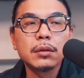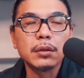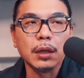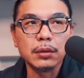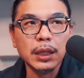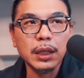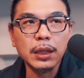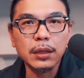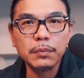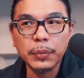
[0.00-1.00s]
然后加上
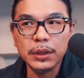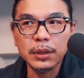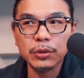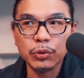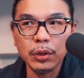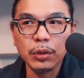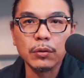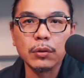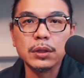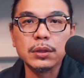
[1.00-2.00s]
它本身血统的
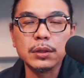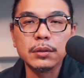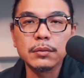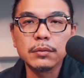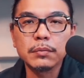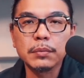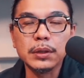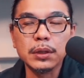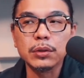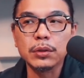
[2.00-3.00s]
关系，本
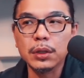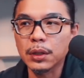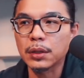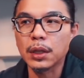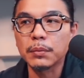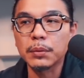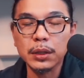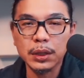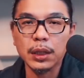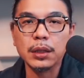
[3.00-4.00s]
身就是可可调比较
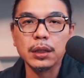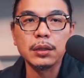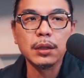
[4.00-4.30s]
强烈一点，